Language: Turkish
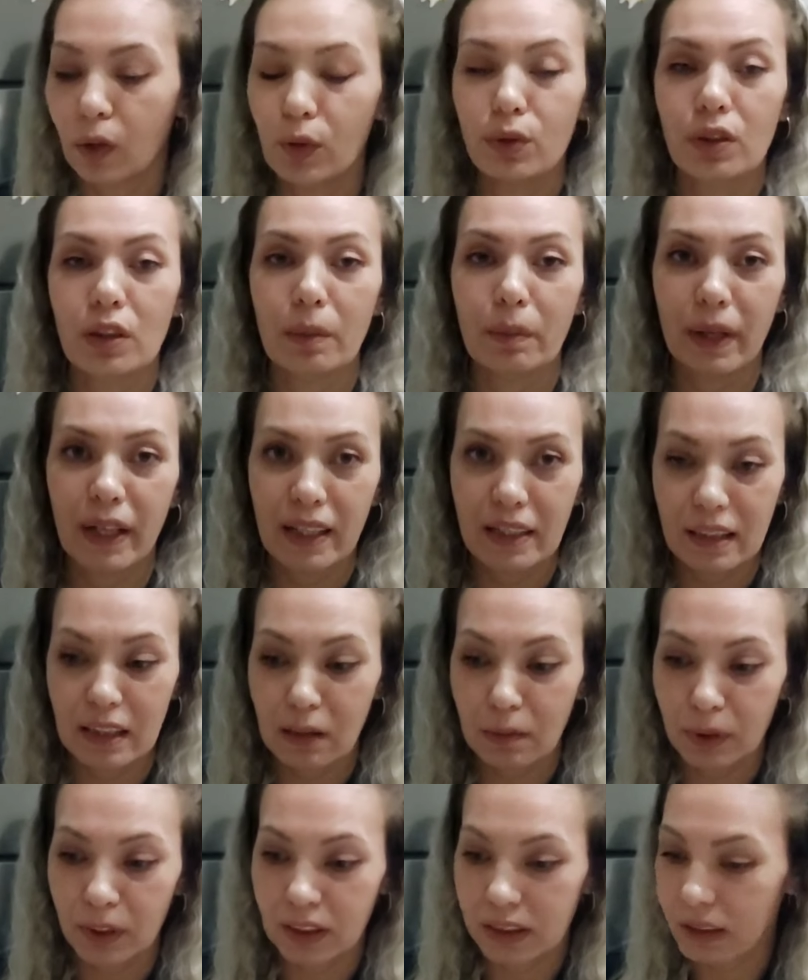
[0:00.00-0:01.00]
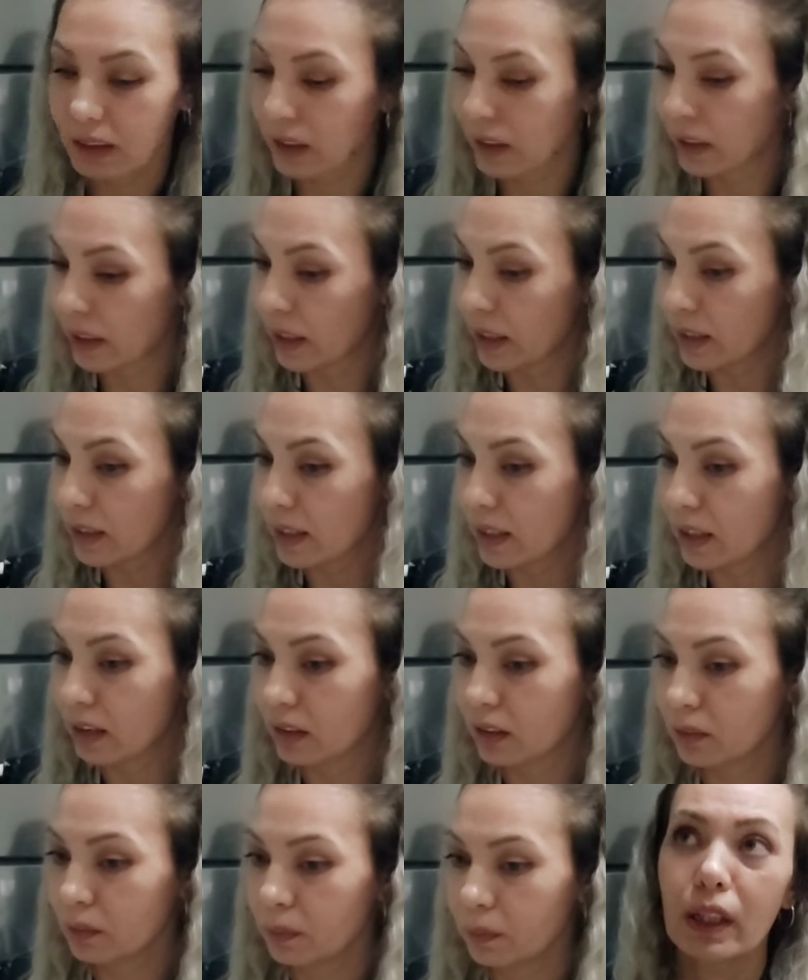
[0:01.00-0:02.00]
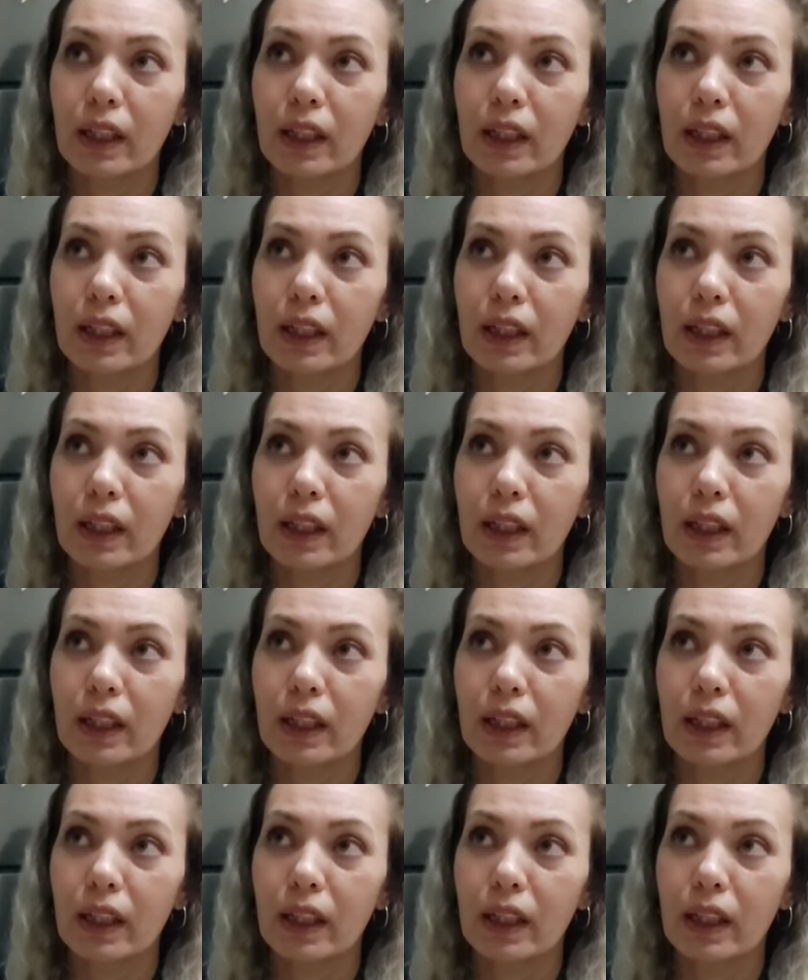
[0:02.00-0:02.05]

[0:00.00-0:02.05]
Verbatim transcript: O yüzden beyazları bir tık az aldım.